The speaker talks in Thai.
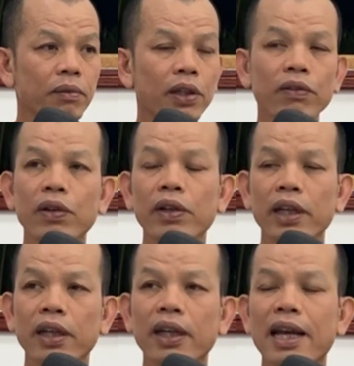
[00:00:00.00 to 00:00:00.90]
บ่ได้ว่า
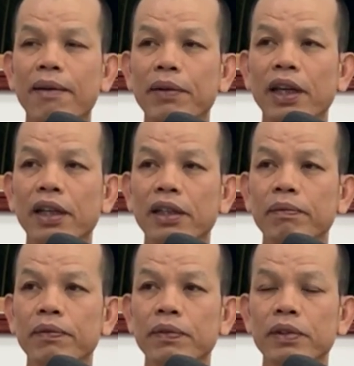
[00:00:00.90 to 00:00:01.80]
เล่นในกราบได้
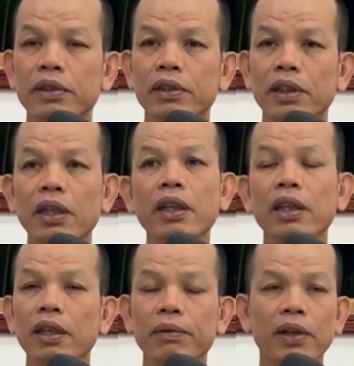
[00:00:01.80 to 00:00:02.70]
อี
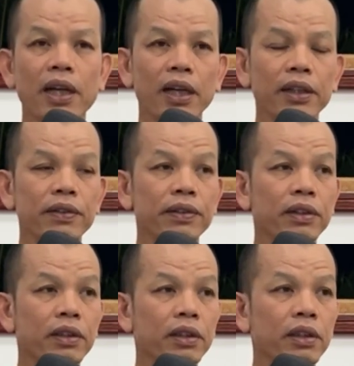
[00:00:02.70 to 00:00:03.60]
ดีพุ่นล่ะ
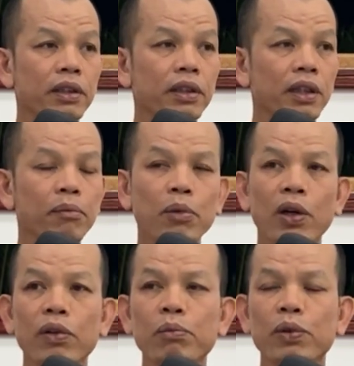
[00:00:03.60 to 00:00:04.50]
เห็น
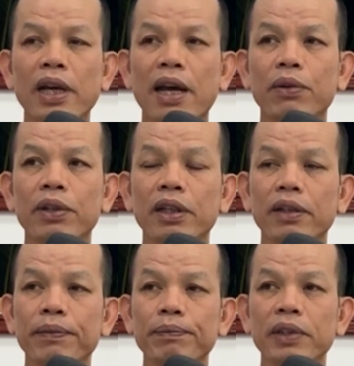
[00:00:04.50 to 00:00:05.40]
บ่ลงภูเขา
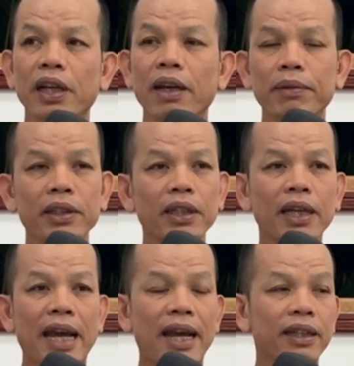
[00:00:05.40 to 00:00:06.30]
น่ะที่แรกเพื่อสิ
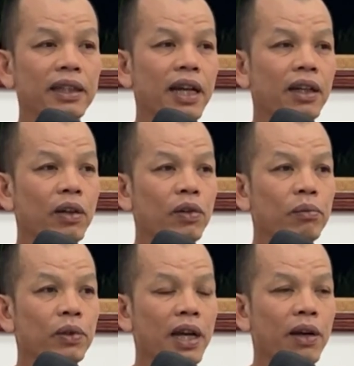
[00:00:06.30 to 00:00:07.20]
ขาคือกันแล้วล
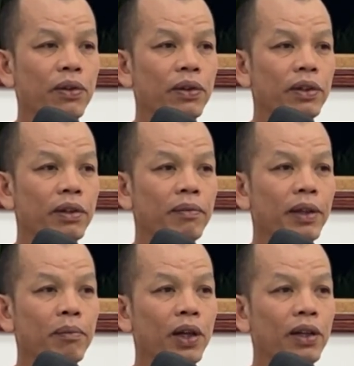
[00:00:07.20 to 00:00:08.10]
งภูเขา
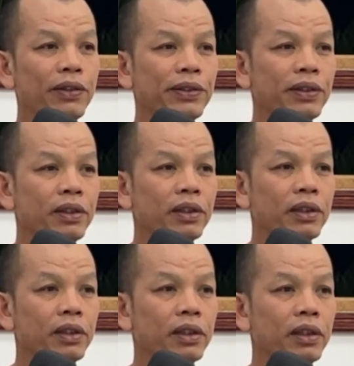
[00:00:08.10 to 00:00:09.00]
แม่นบ่
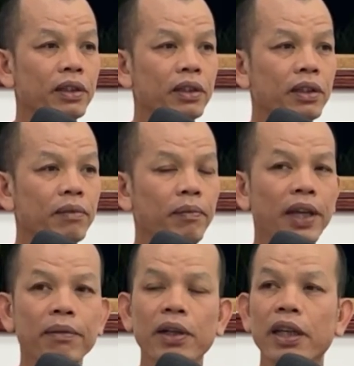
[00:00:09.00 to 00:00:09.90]

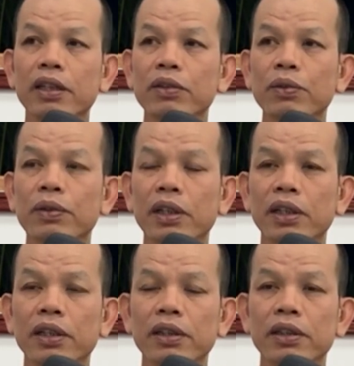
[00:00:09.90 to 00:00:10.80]
เมียเพิ่นเล่นสู้
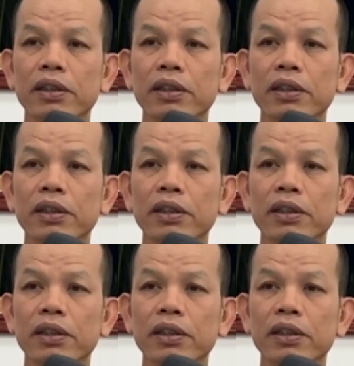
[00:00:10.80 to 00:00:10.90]
นั่น